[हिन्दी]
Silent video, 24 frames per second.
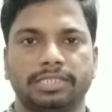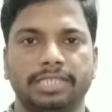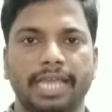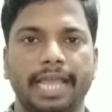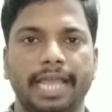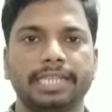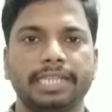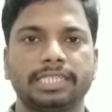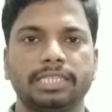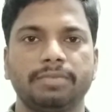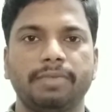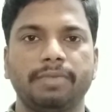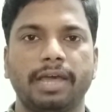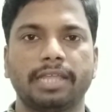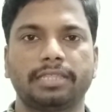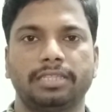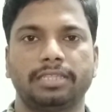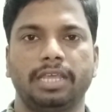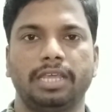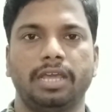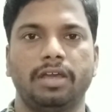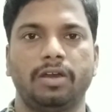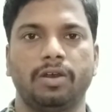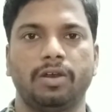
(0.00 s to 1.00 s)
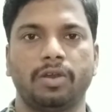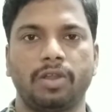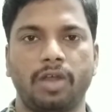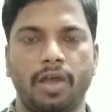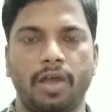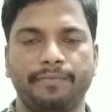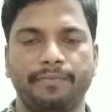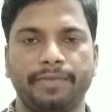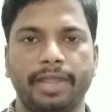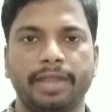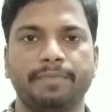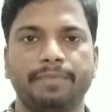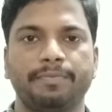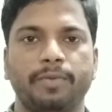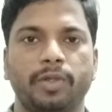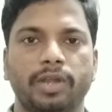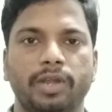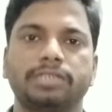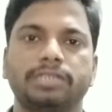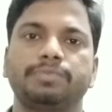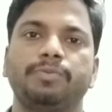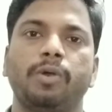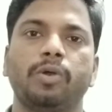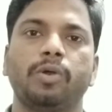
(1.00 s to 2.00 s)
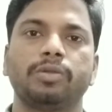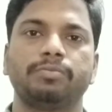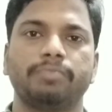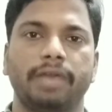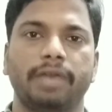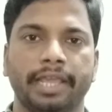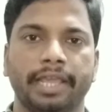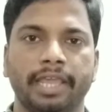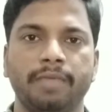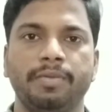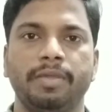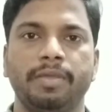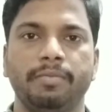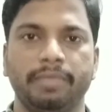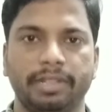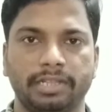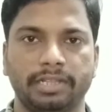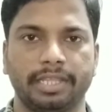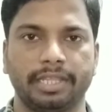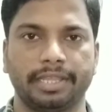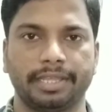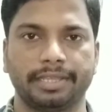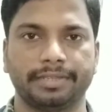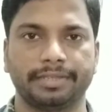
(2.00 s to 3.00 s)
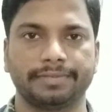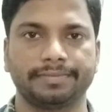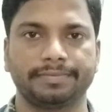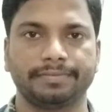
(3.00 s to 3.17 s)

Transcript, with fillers: जाहिर सी बात है और ऑफलाइन प्रोडक्ट्स बहुत महंगे भी मिलते हैं